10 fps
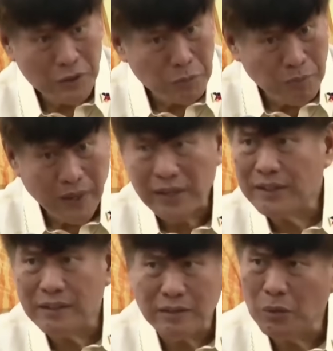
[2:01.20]
we
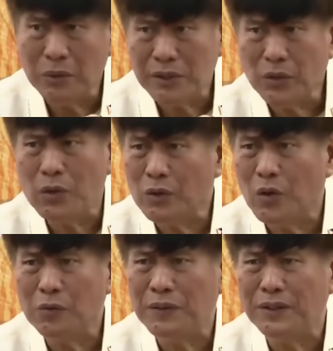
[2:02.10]
spread the word
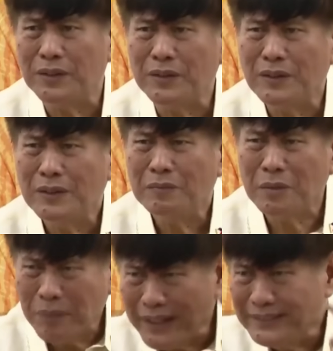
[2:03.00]
all over.
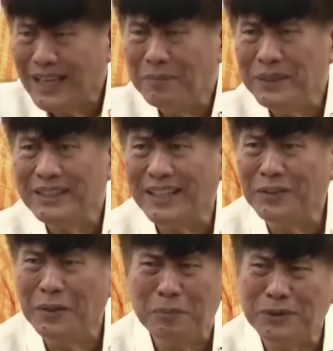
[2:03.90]
Magpa-examine
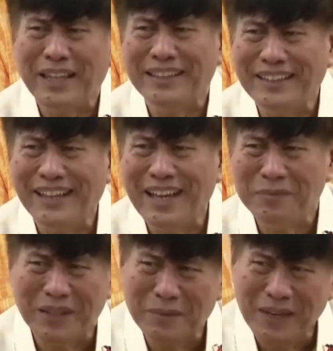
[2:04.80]
kayo, importante
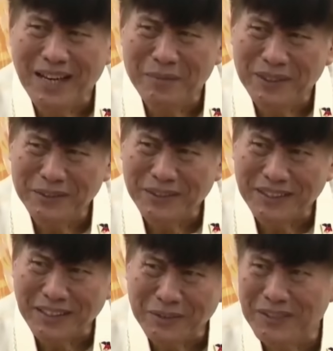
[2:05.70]
yan para malaman yung
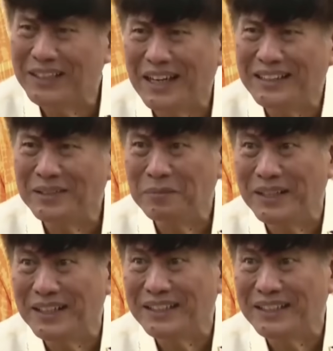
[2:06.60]
katayuan ng ating